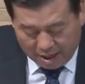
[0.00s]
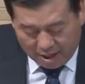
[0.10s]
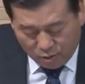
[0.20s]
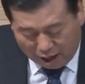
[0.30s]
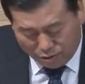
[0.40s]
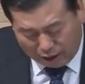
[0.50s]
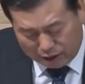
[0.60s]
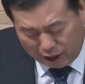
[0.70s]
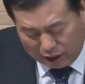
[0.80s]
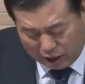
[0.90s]

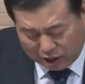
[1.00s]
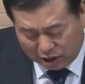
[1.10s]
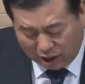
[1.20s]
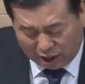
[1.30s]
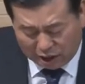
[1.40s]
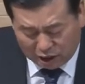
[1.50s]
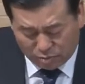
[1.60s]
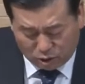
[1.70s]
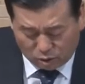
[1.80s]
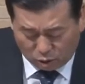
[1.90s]
환관장이 그들의
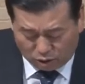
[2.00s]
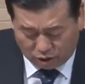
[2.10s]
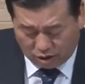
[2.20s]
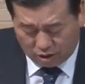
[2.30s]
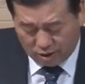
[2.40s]
이름을 고쳐